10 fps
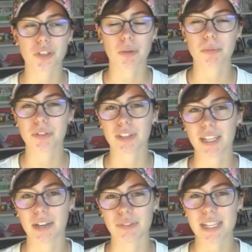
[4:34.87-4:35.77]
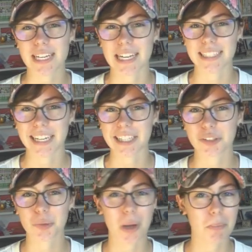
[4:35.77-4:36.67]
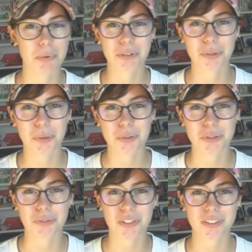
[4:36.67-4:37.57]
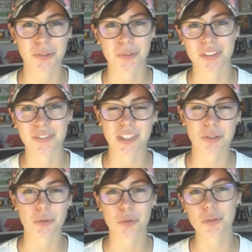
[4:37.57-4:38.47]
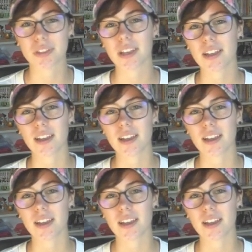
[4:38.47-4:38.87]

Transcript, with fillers: comme il vient de la ville, il a des réactions un peu étranges face aux diverses choses